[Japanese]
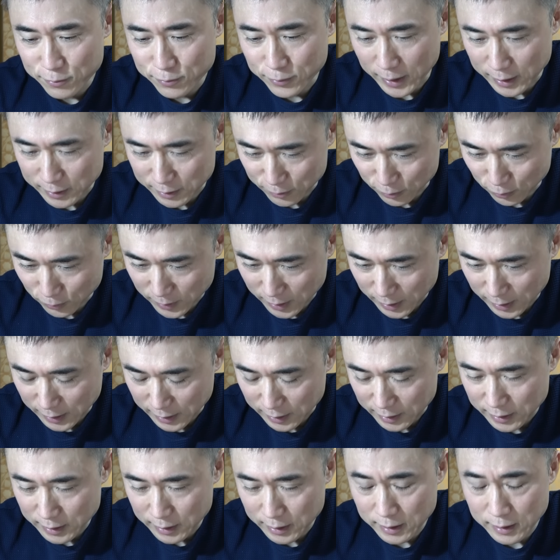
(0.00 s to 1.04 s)
ファンと
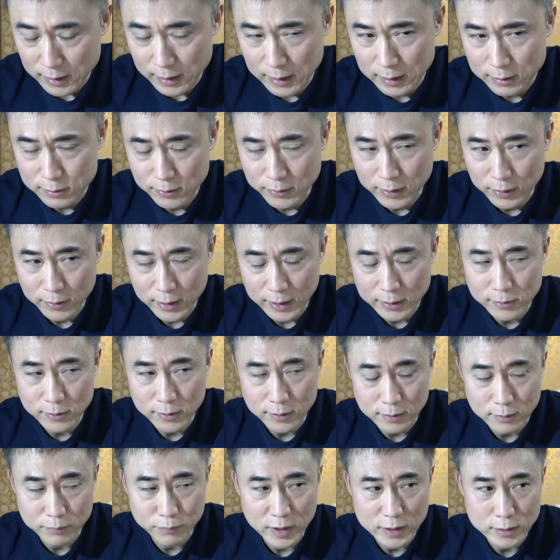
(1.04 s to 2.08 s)
かあるいは他
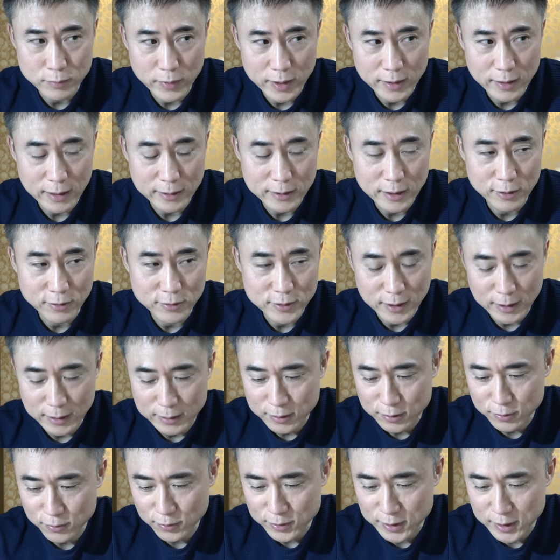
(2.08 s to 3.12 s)
の真面目にやってる選
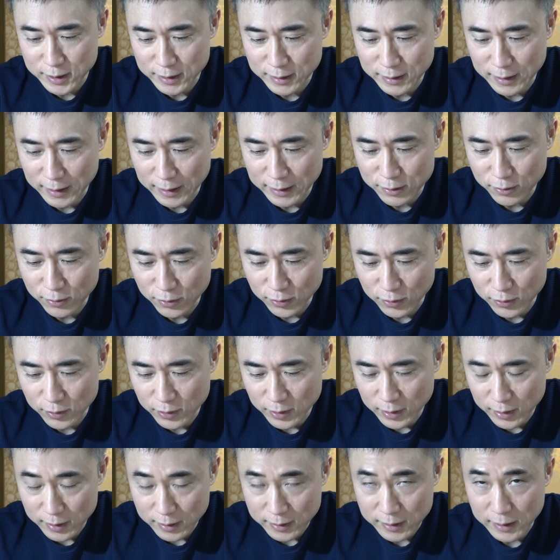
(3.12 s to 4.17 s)
手の信頼を
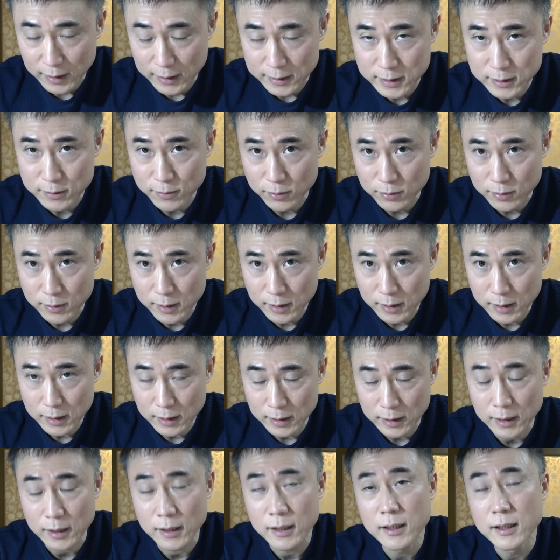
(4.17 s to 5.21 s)
勝ち取っ
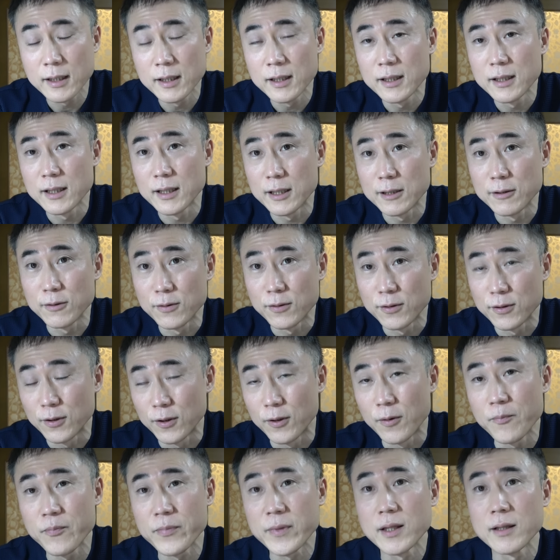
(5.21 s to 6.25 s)
てあ
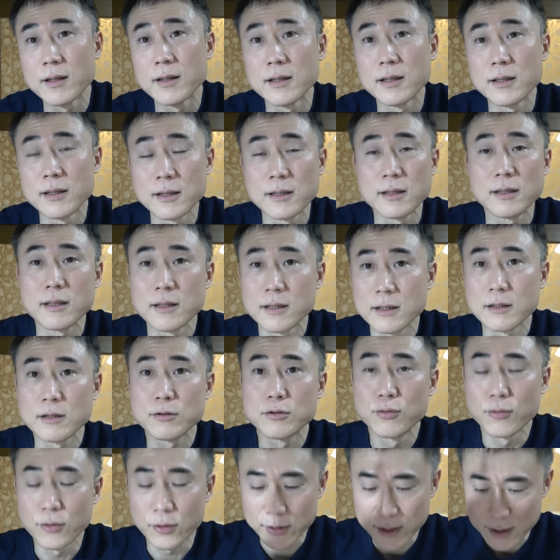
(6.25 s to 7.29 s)
の
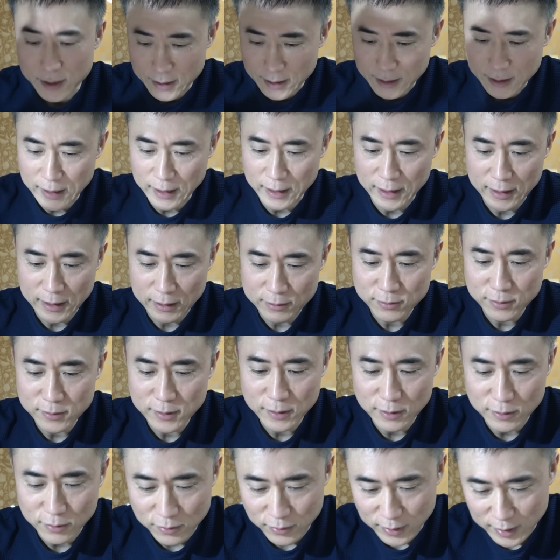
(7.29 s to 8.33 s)
クオリティが上がるっ
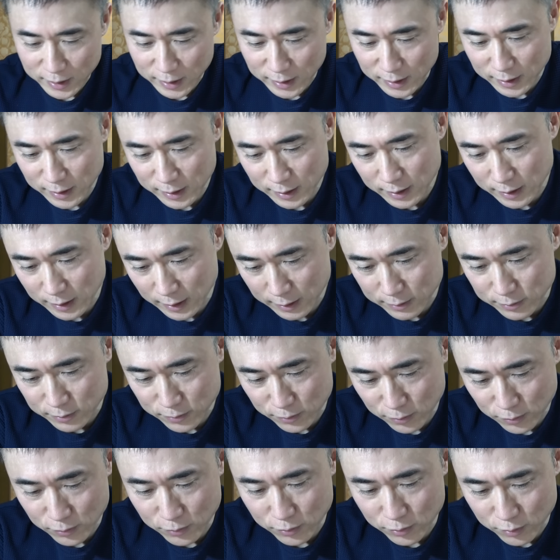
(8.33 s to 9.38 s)
ていうのはねある
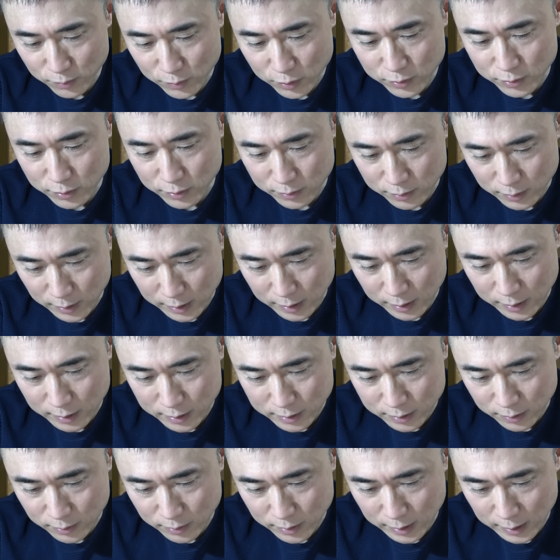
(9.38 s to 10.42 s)
と思うわけで
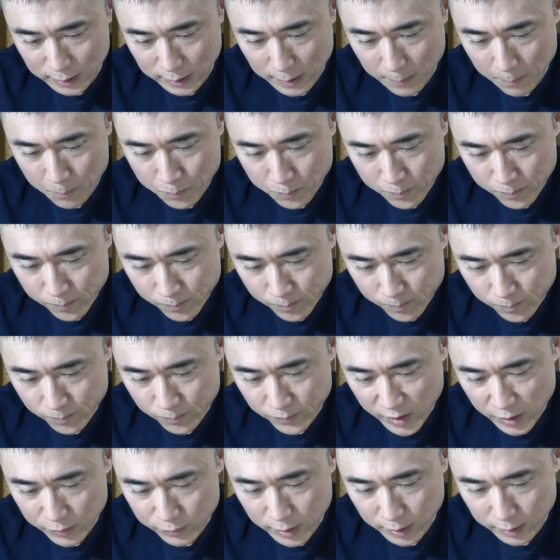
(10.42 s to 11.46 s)
すよね。う
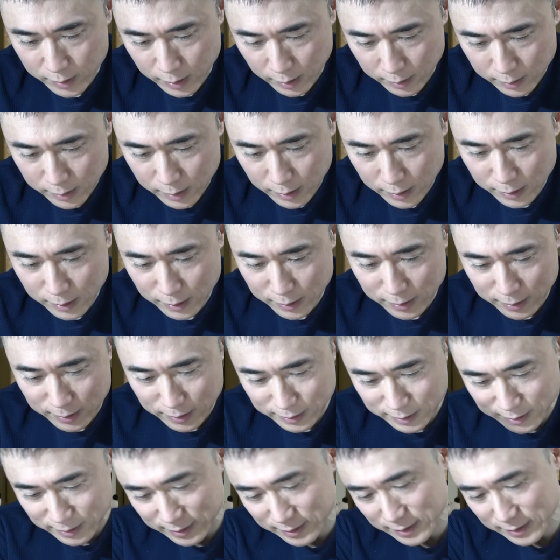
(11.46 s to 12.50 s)
ん、なので徹底的に